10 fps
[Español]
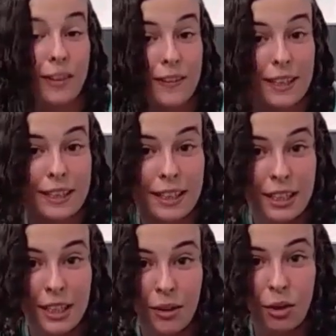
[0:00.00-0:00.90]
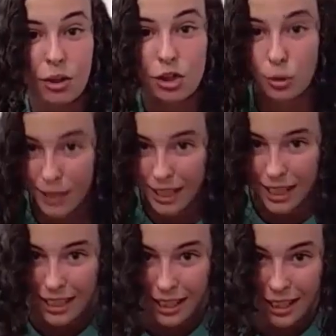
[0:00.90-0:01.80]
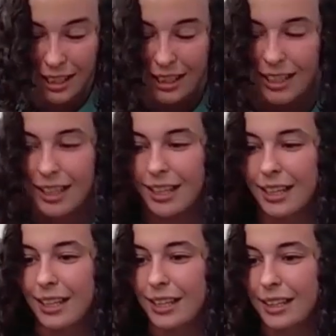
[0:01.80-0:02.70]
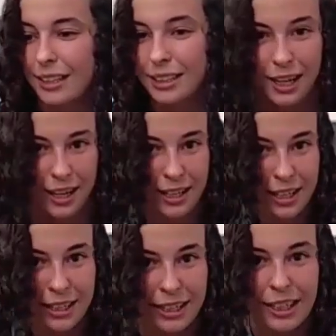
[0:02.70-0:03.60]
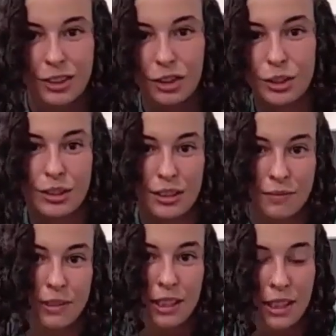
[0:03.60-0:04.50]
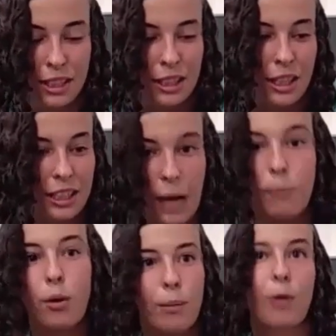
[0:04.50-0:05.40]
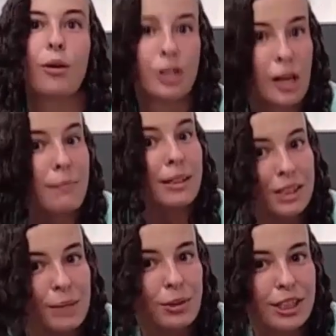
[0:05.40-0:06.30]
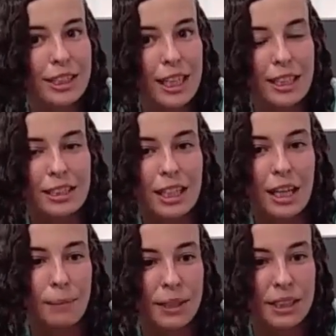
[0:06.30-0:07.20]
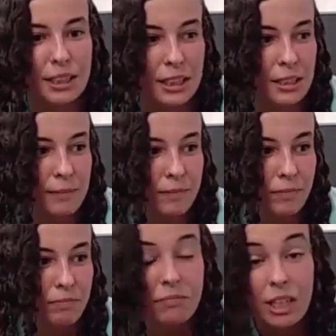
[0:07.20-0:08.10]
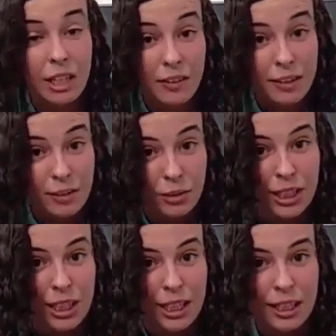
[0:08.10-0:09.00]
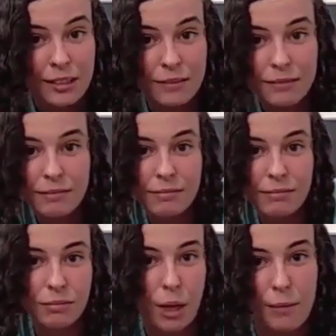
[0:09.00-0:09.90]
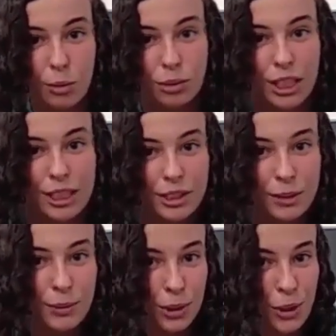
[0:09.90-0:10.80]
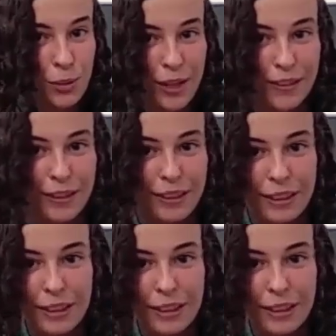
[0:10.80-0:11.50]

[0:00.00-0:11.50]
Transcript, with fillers: que hacían. Cuando yo me caía, eh, se reían. Entonces, ya poco a poco, cuando ya más tiempo en el skate, ya piensas en que le den. O sea, a mí me gusta esto, pues yo lo voy a hacer.